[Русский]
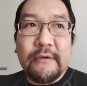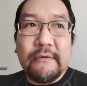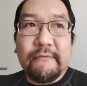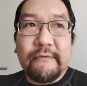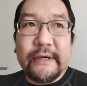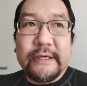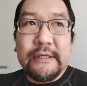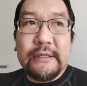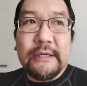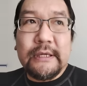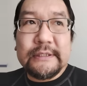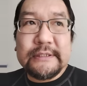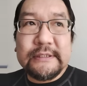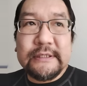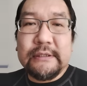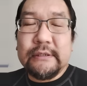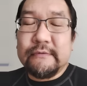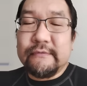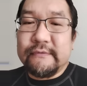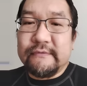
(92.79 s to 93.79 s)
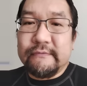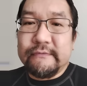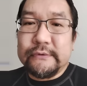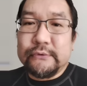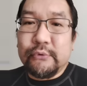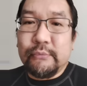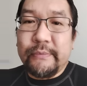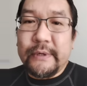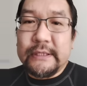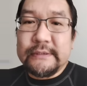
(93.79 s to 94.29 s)
Фаиль Алсынов
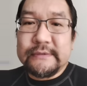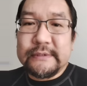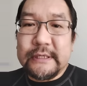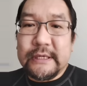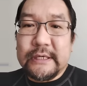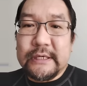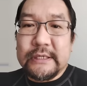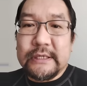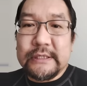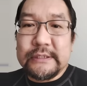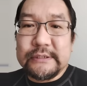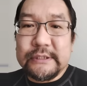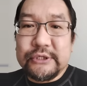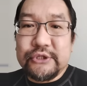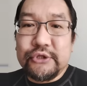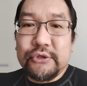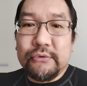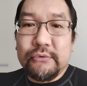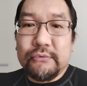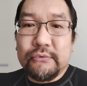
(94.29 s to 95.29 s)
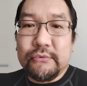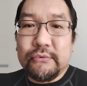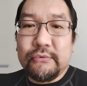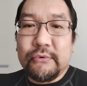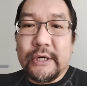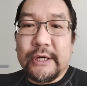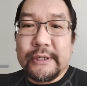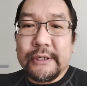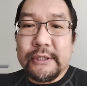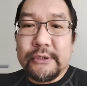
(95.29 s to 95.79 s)
выступал за защиту
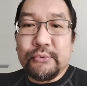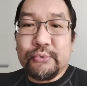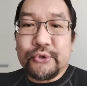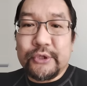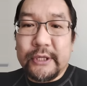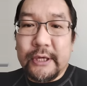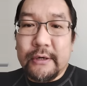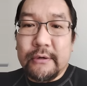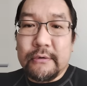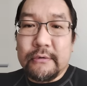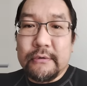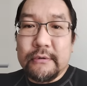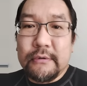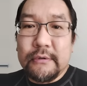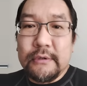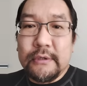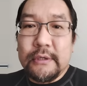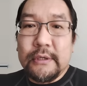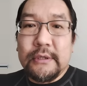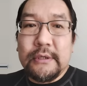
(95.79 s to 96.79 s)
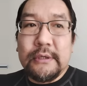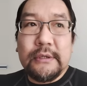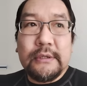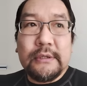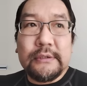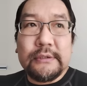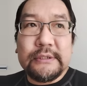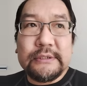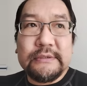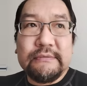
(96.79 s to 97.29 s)
горы Куштау.
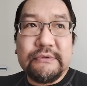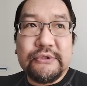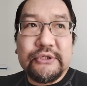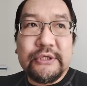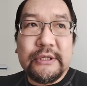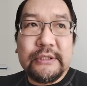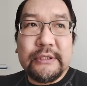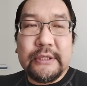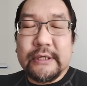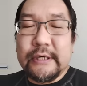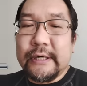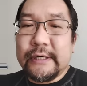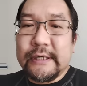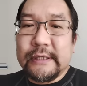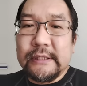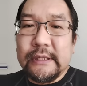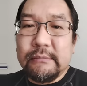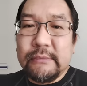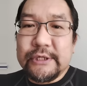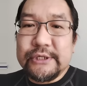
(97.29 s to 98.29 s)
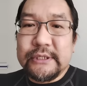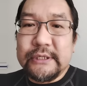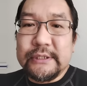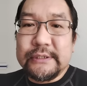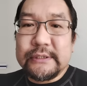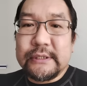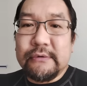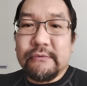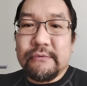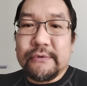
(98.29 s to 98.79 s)
Это священная гора для
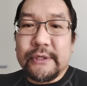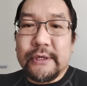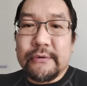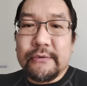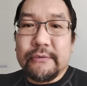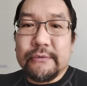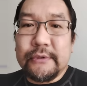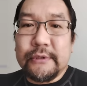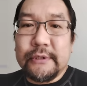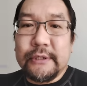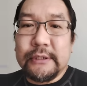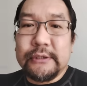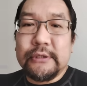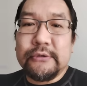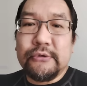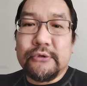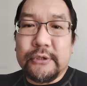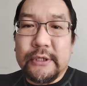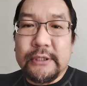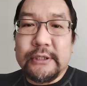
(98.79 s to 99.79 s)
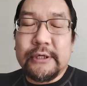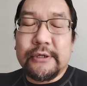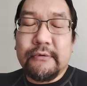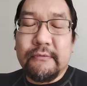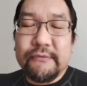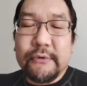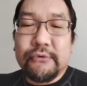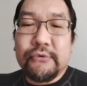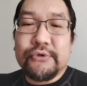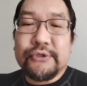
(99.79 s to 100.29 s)
башкирского народа. Это, это
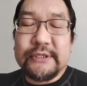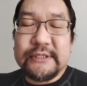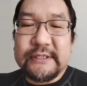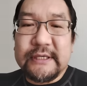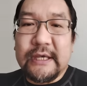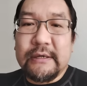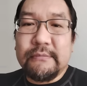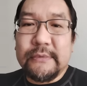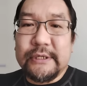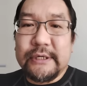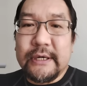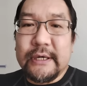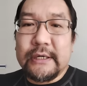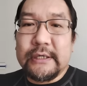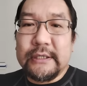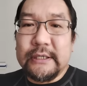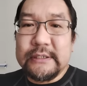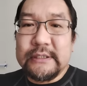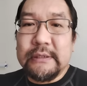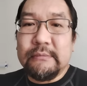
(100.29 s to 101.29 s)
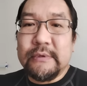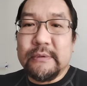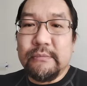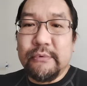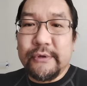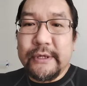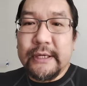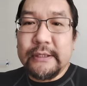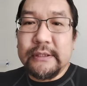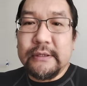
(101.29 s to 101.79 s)
ровно то же самое, как если бы
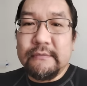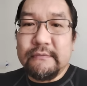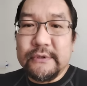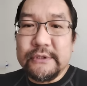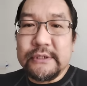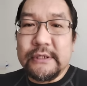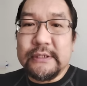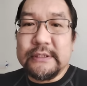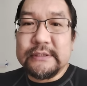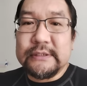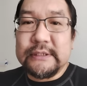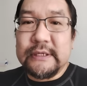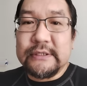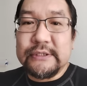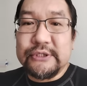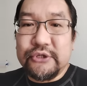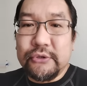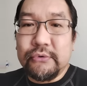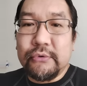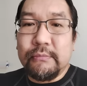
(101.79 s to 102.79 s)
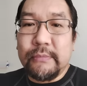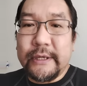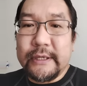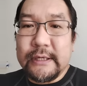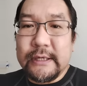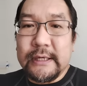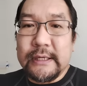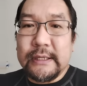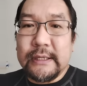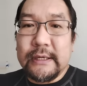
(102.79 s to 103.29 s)
буряты вышли за защиту
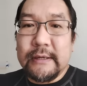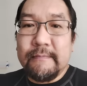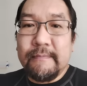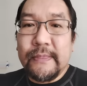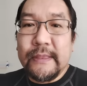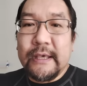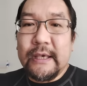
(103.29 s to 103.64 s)
Байкала.